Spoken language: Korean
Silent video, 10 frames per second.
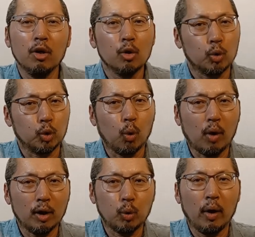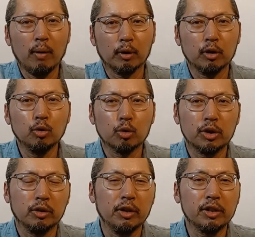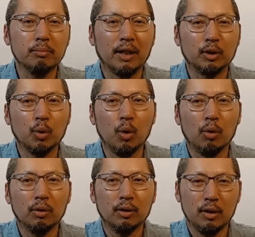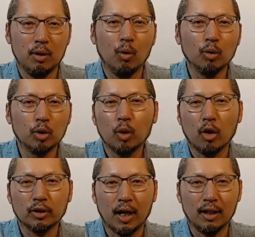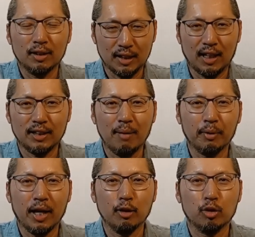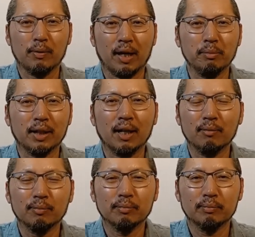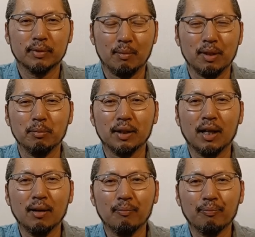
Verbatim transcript: 구독과 좋아요 버튼 누르시는 거 잊지 마시고 오늘도 영상 끝까지 함께 해주시기 바랍니다. 감사합니다.